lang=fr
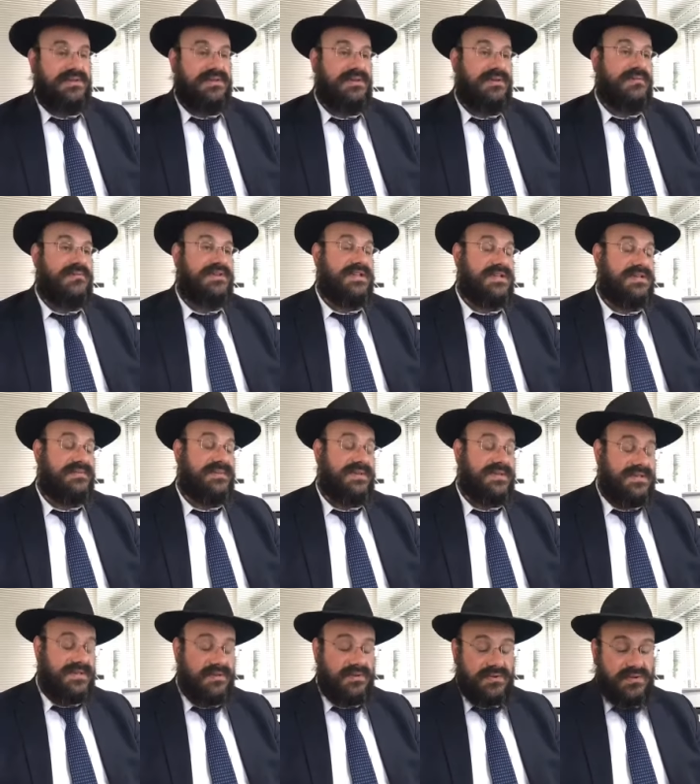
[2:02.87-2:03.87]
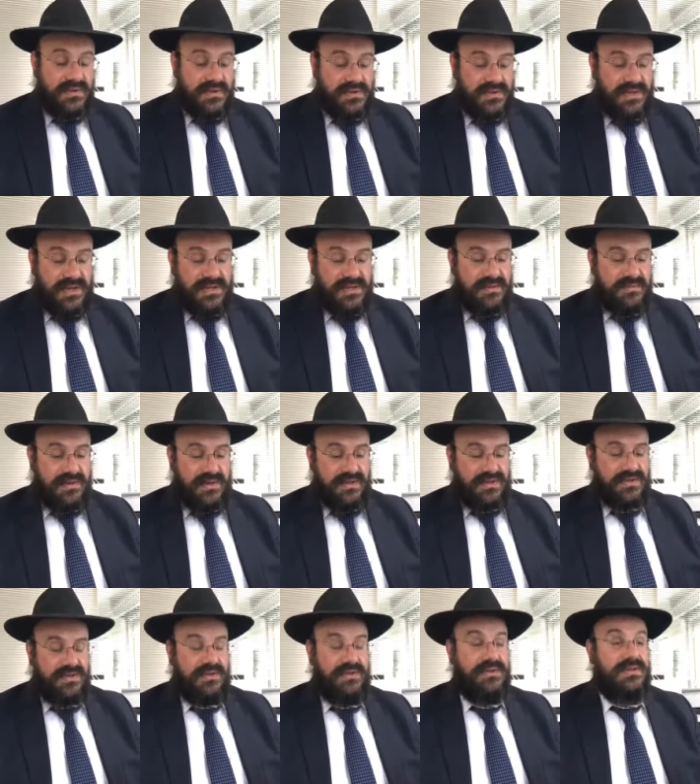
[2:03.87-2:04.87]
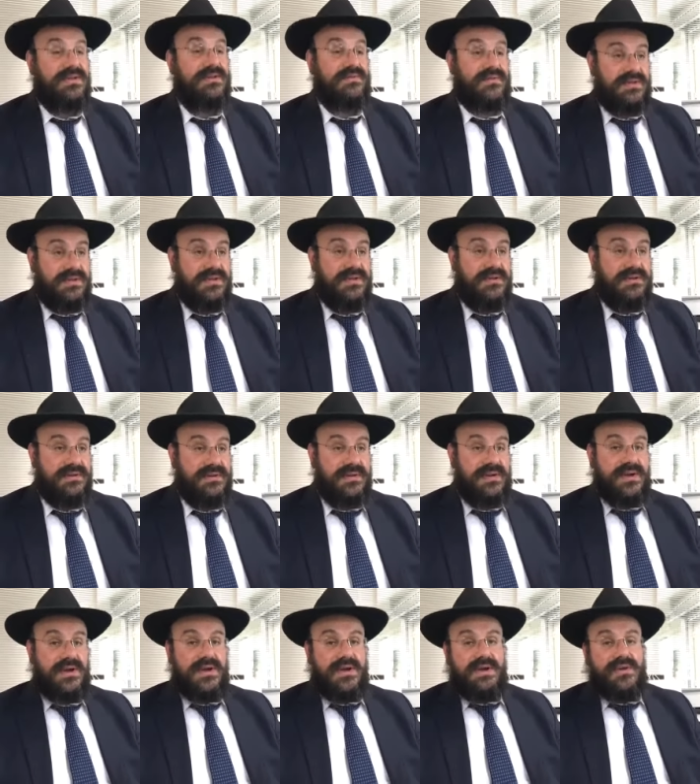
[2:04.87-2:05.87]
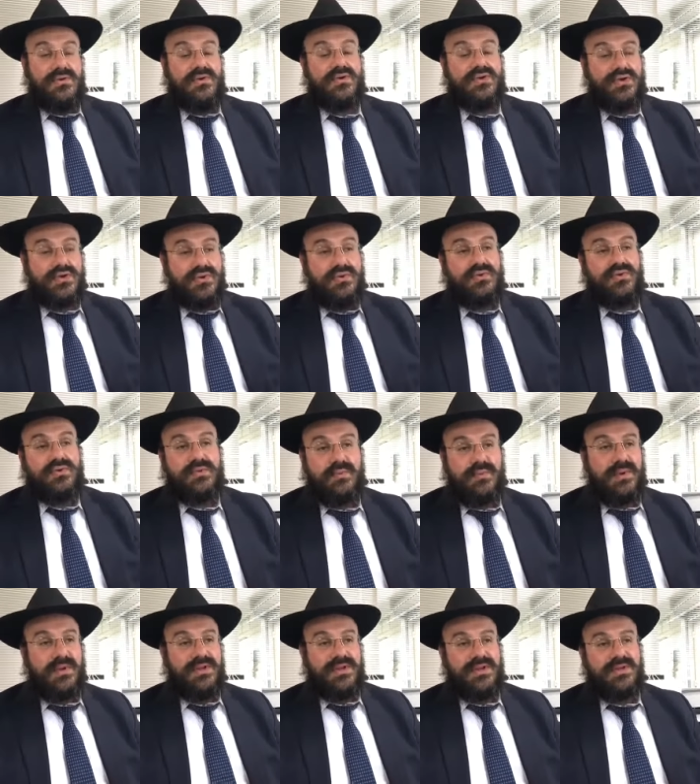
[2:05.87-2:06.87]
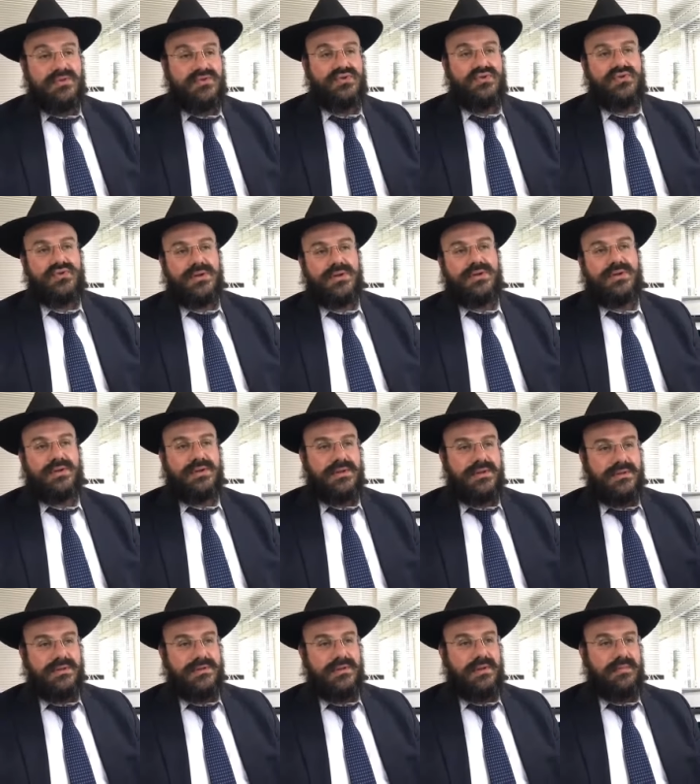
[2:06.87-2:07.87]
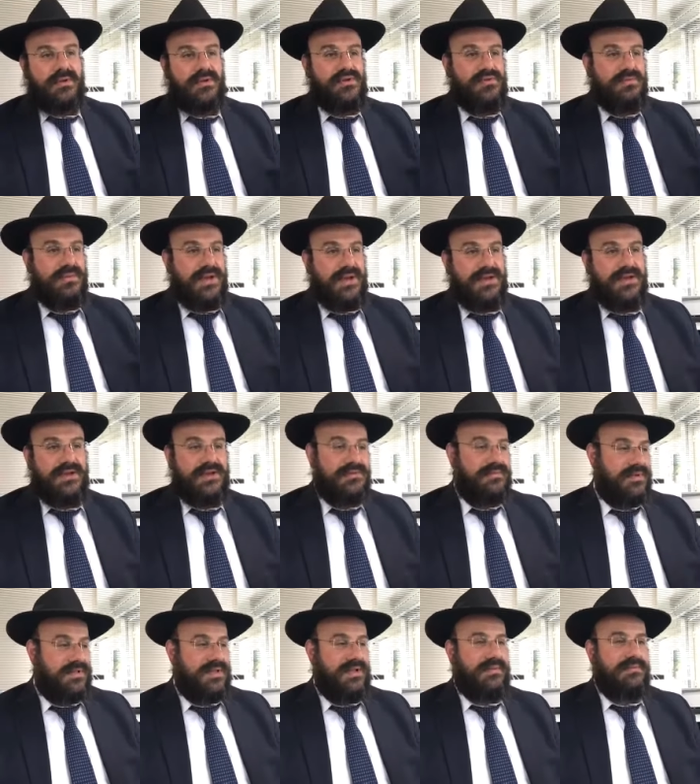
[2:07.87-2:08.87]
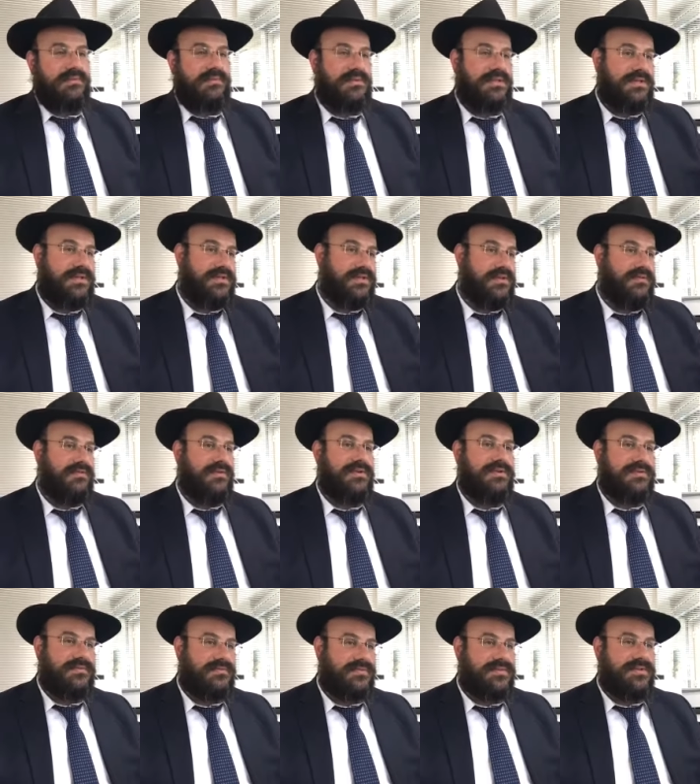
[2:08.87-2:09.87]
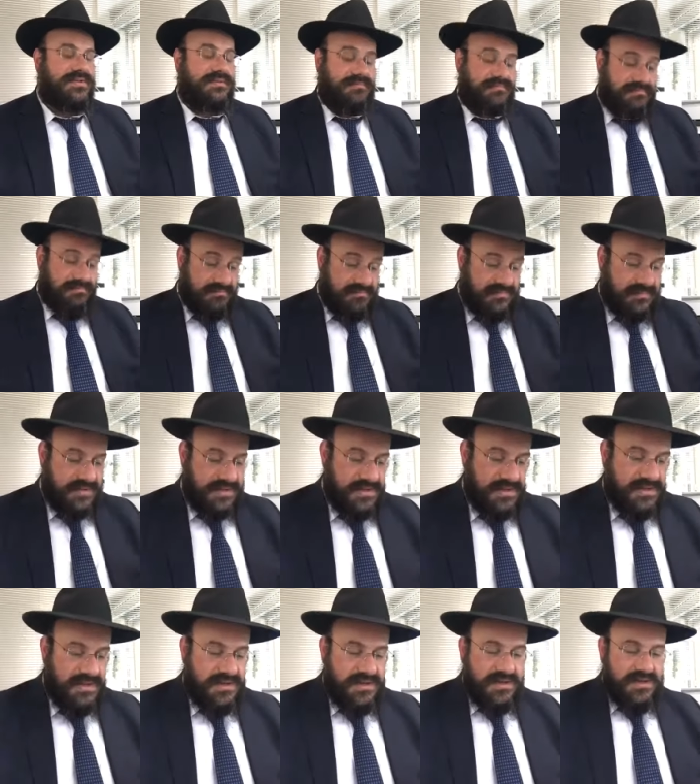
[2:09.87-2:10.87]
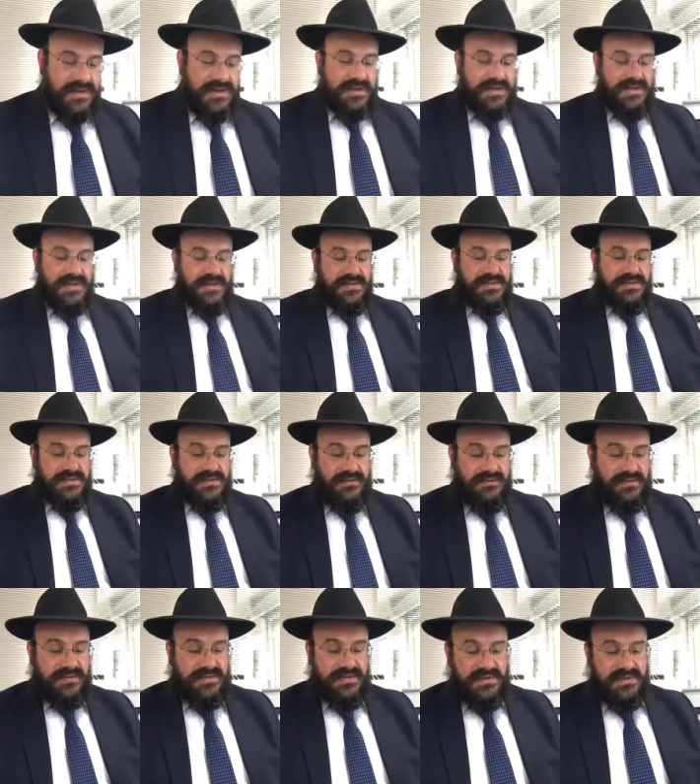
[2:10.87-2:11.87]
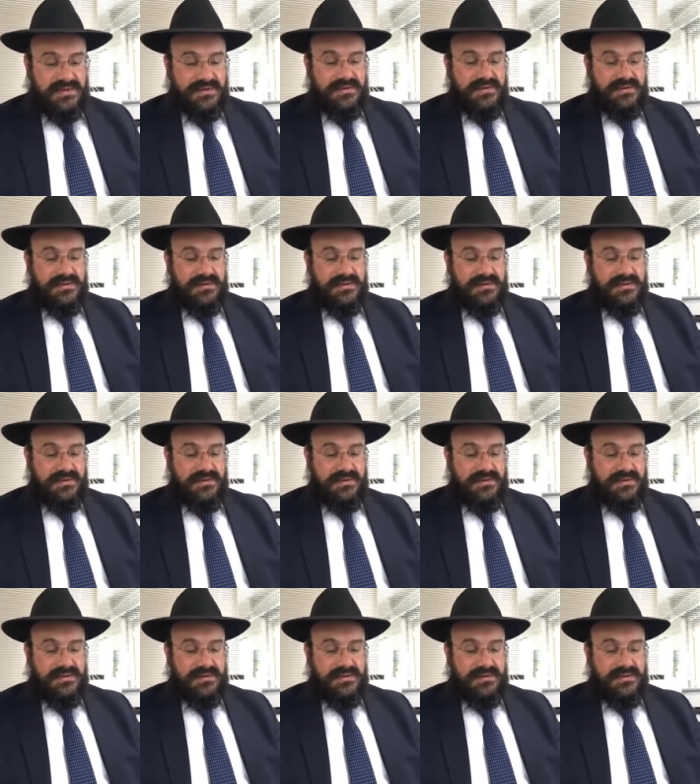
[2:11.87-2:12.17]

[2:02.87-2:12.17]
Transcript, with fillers: comme ça se passait au temps d'Adam Arishad, qui veut dire le jour où tu plantais, le jour où tu récoltais. Après, tu mets la graine le matin, l'après-midi, tu as déjà les fruits qui sont poussés. Qu'est-ce que ça veut dire